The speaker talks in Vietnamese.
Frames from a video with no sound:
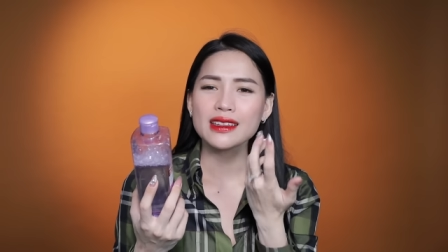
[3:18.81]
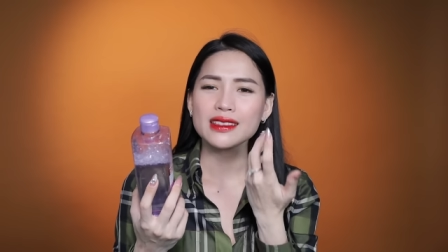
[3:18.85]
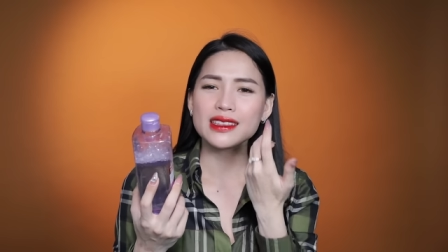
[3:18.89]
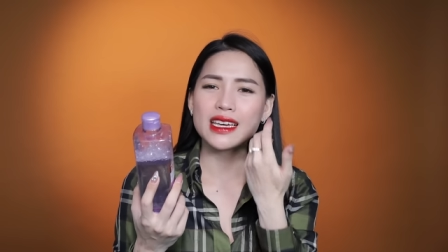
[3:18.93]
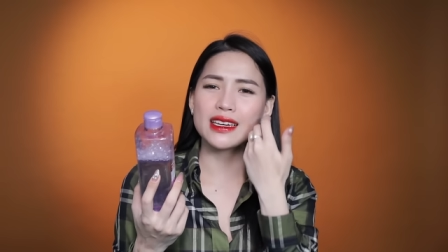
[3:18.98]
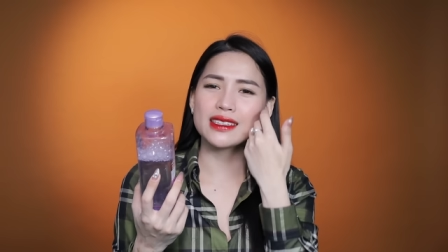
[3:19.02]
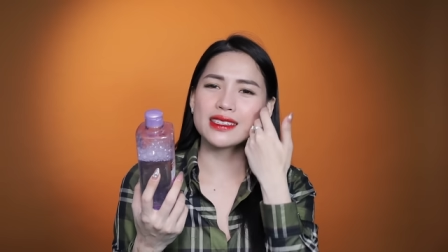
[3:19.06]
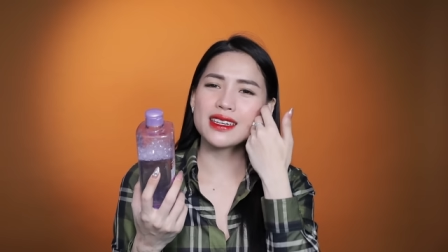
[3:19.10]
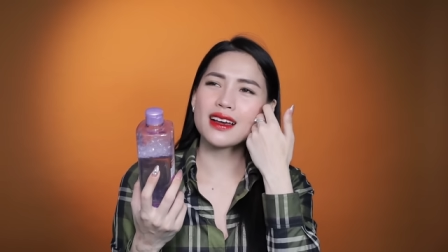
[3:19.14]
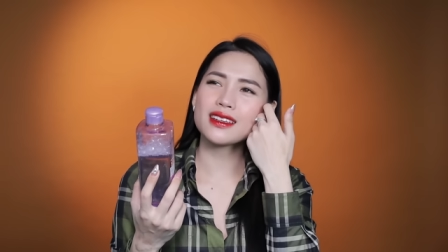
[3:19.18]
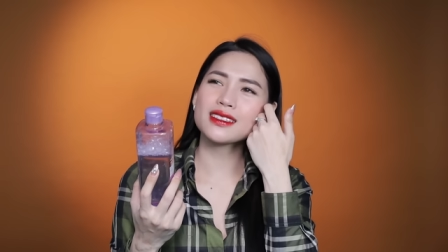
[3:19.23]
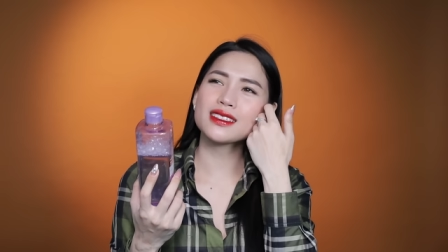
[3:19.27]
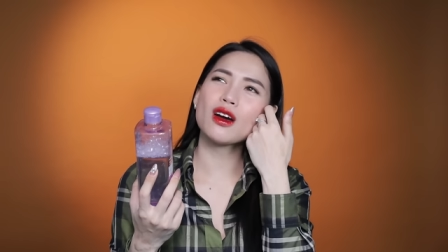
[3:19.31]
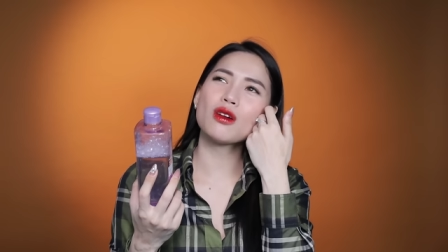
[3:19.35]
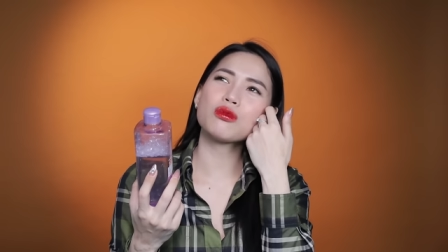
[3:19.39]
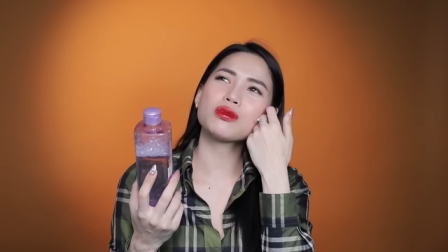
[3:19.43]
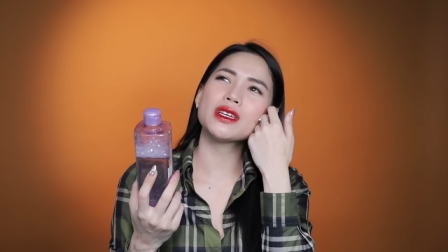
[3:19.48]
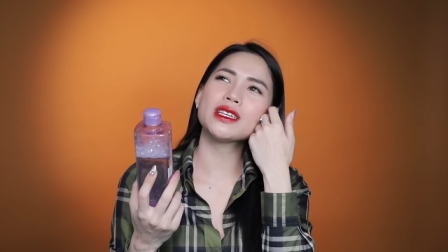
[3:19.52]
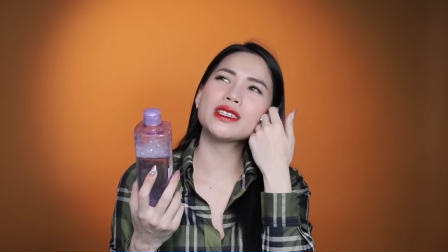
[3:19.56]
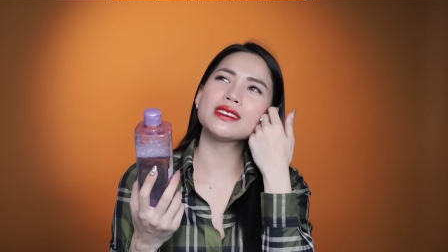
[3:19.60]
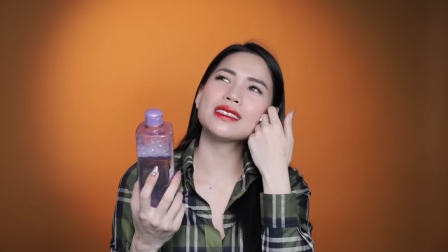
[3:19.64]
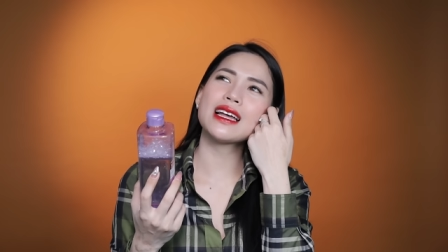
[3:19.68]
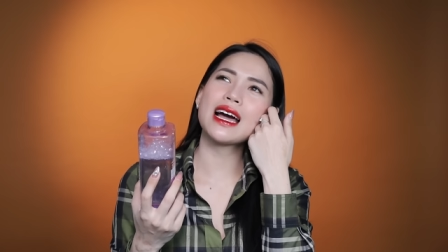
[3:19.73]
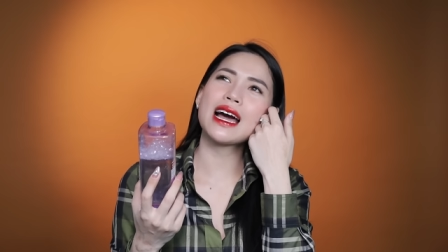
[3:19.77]
Tẩy trang xong
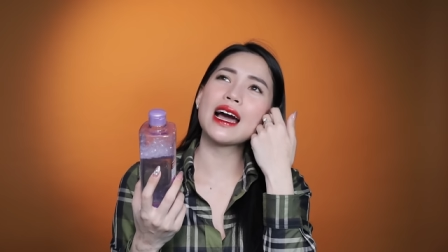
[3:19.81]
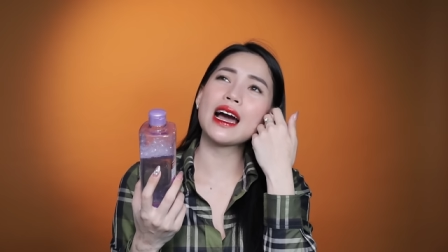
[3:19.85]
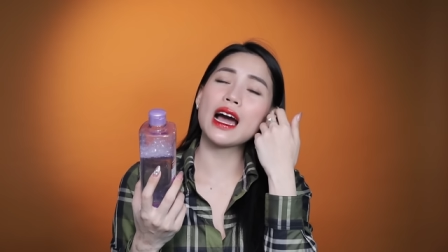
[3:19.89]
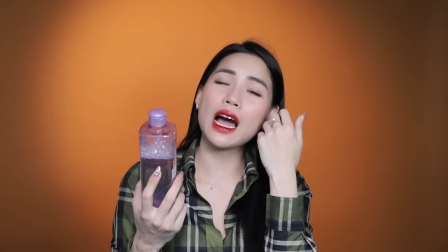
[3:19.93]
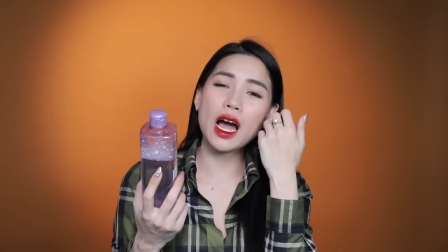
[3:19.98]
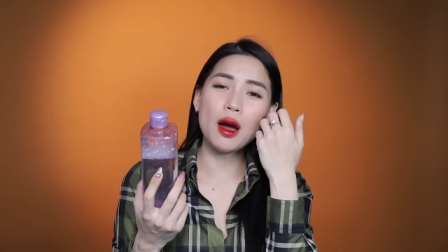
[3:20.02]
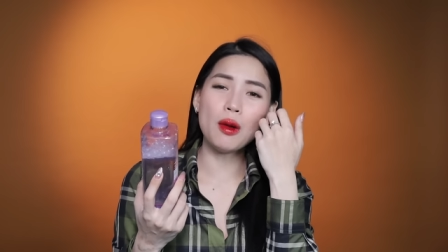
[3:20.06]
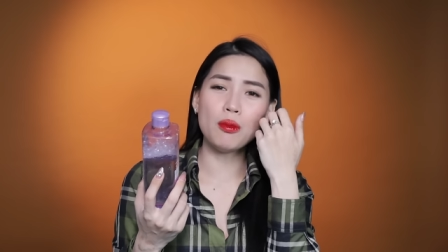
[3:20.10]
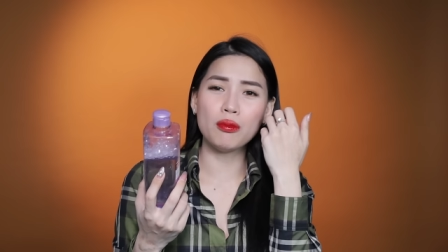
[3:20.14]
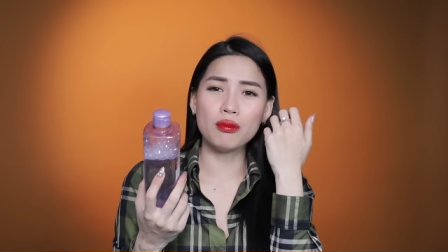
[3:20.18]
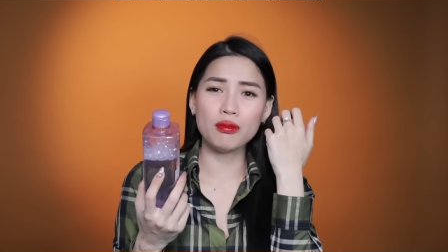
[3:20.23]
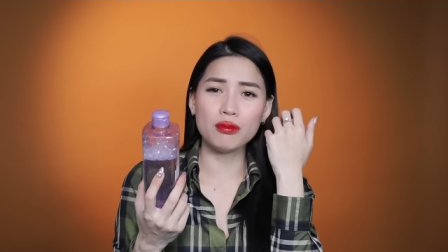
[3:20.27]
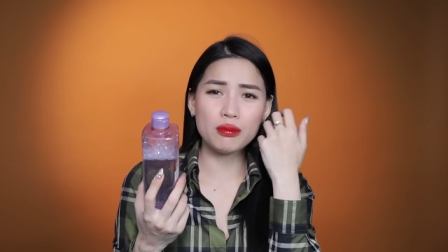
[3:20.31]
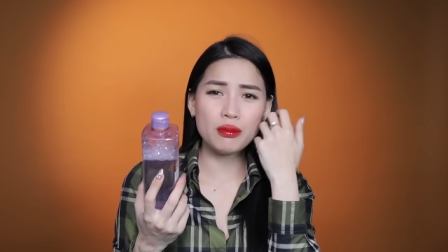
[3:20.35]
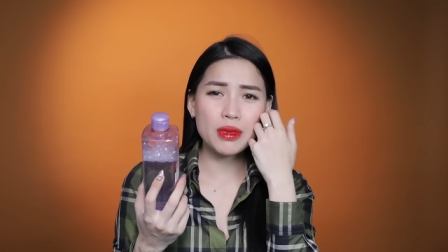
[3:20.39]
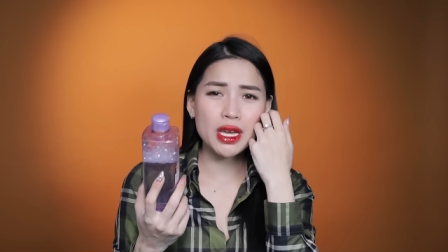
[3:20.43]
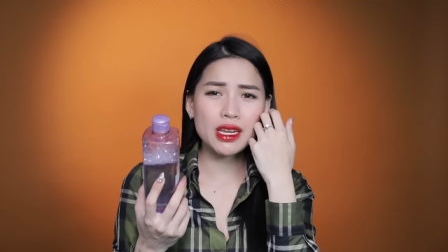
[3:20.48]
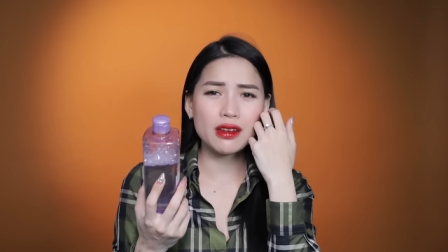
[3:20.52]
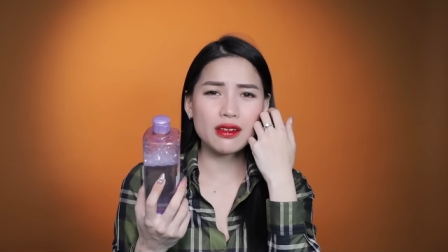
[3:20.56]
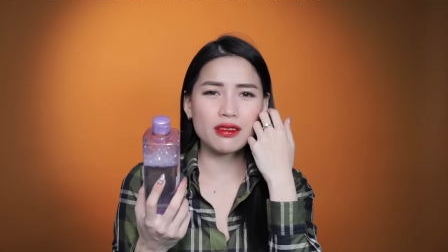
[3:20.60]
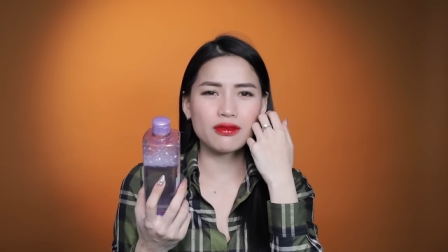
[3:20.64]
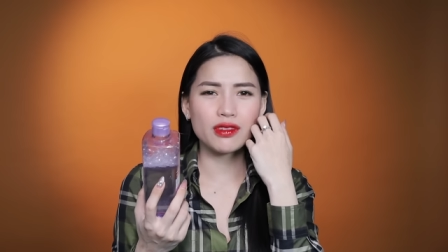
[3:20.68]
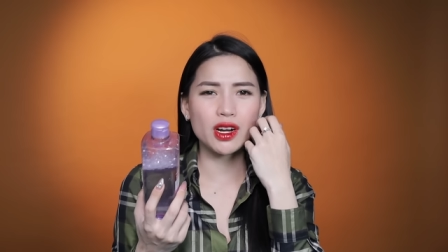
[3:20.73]
thì da ẩm mịn